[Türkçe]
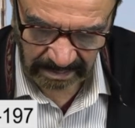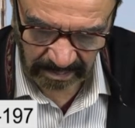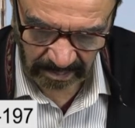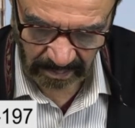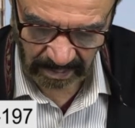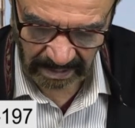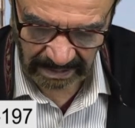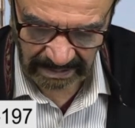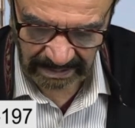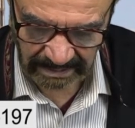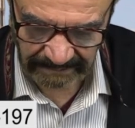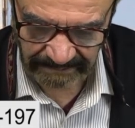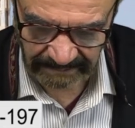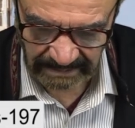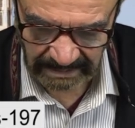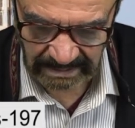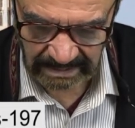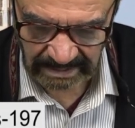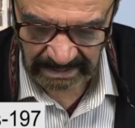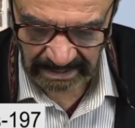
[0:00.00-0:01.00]

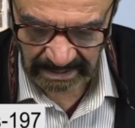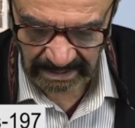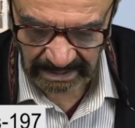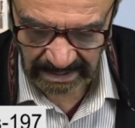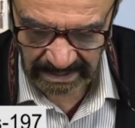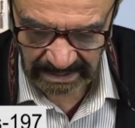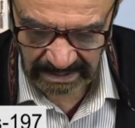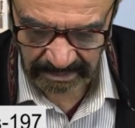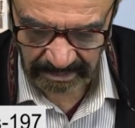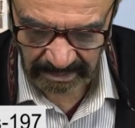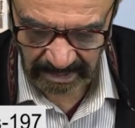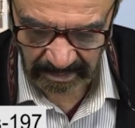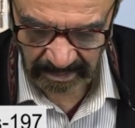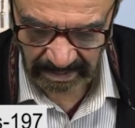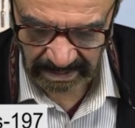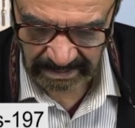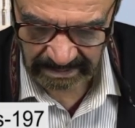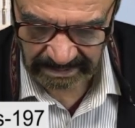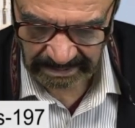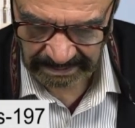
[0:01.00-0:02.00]
muhalefet de
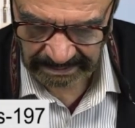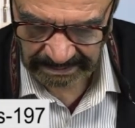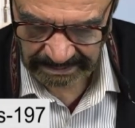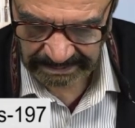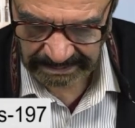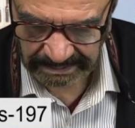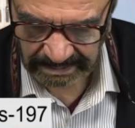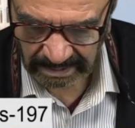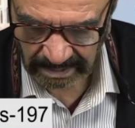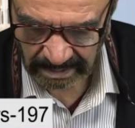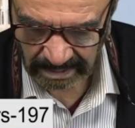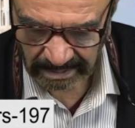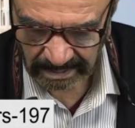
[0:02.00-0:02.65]
etmemektedir.